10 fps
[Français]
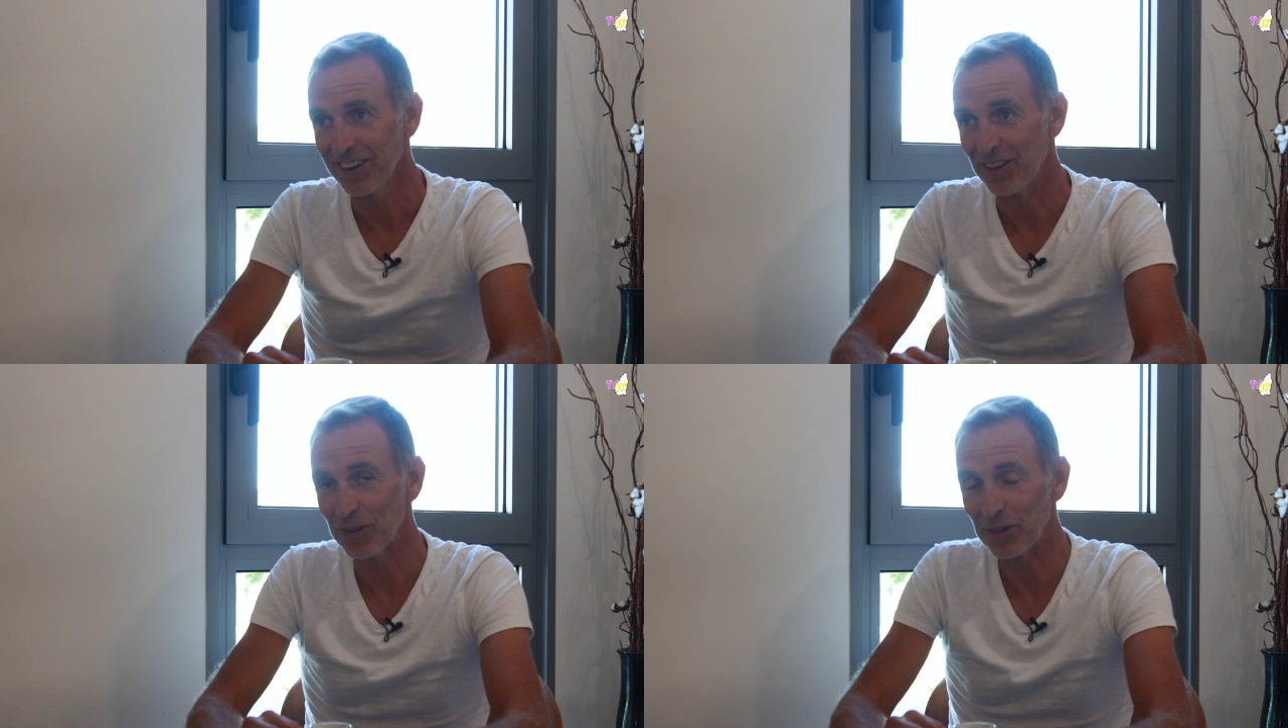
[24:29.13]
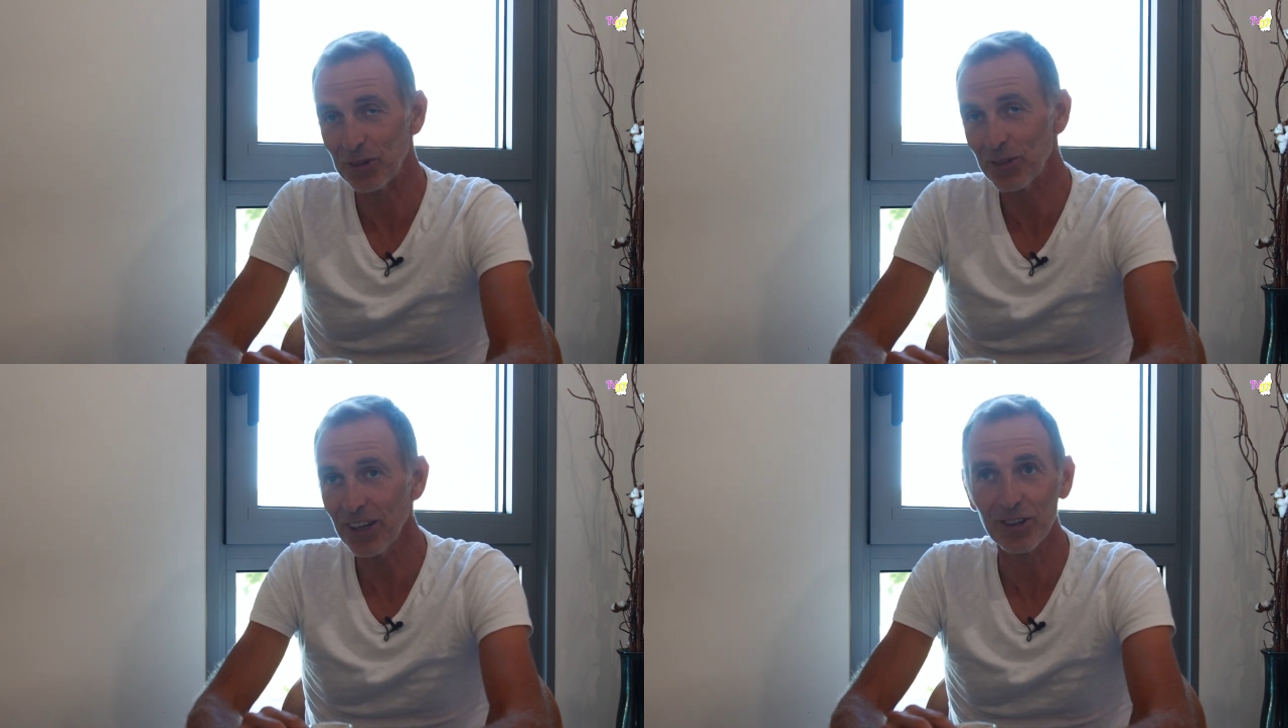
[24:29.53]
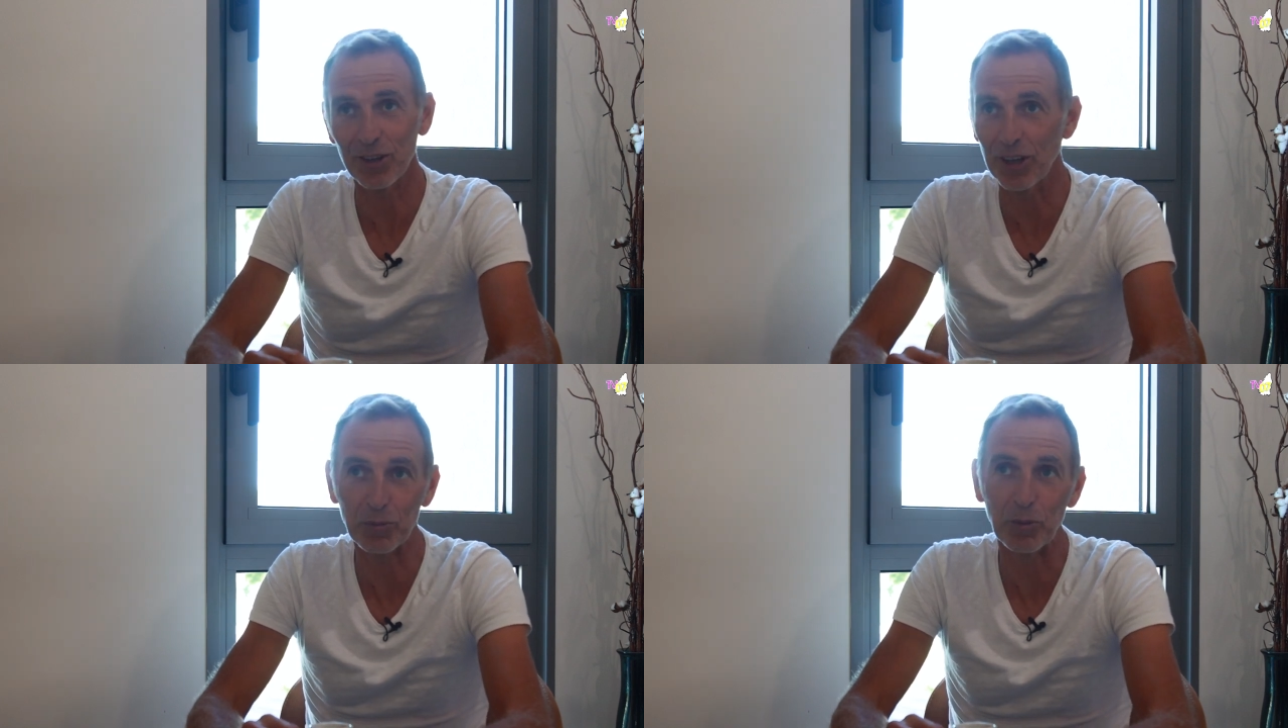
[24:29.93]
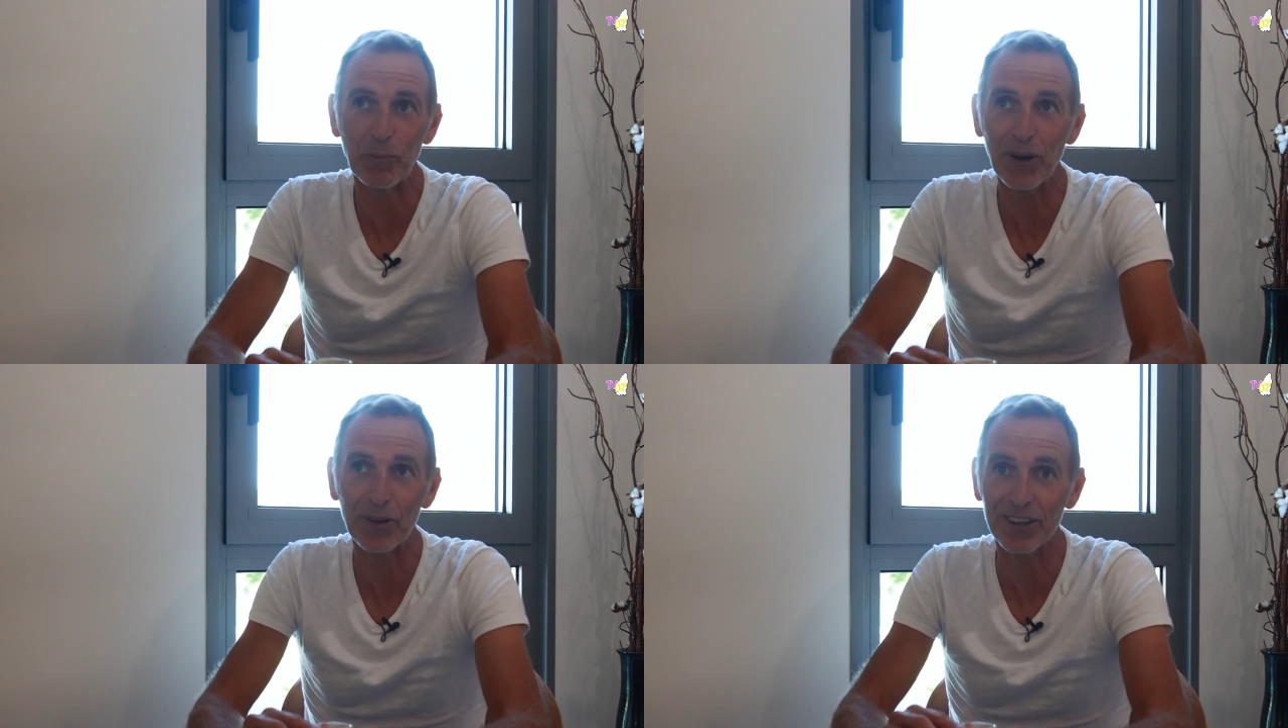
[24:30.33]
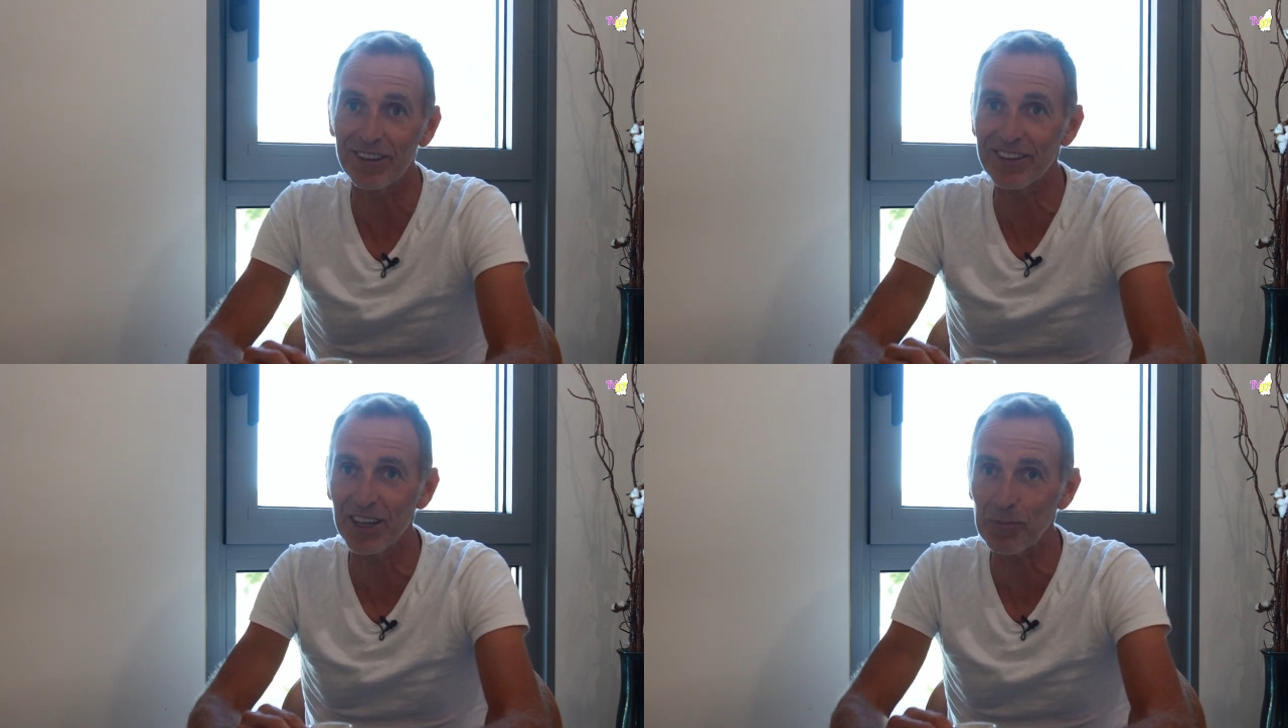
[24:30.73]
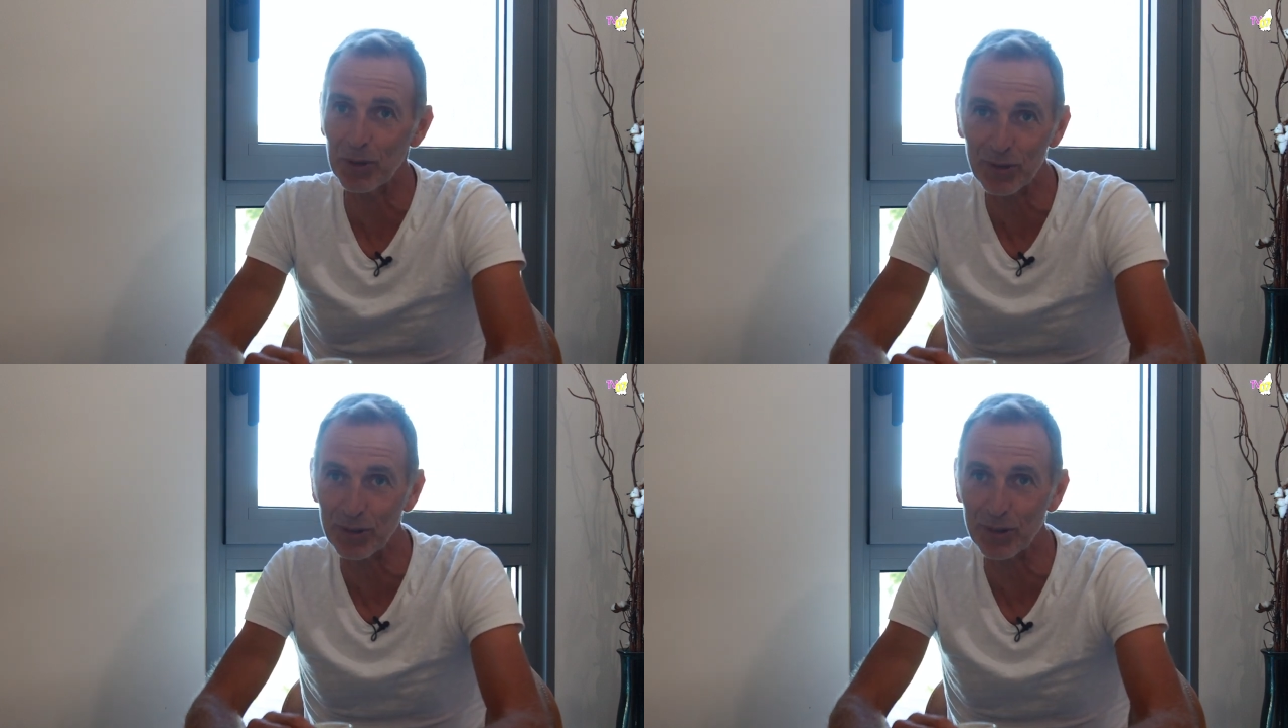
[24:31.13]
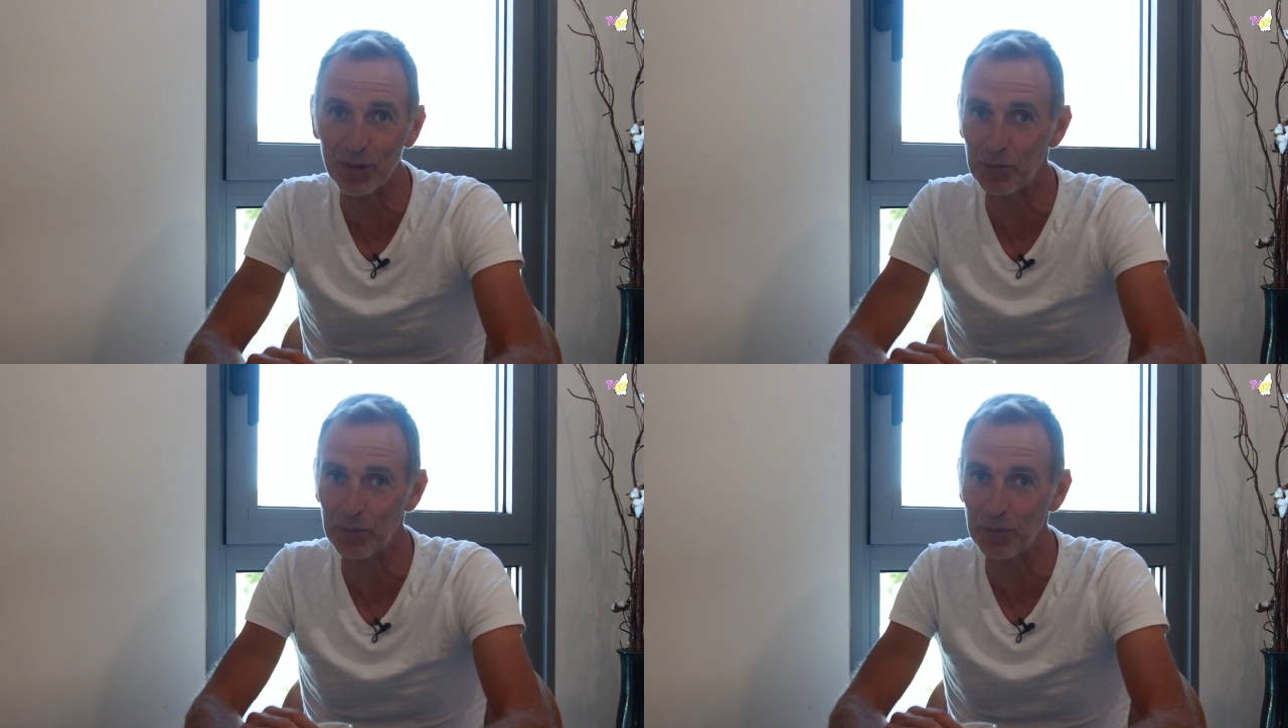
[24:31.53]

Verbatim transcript: Donc euh, voilà, ça, je ne peux pas regretter ça parce que,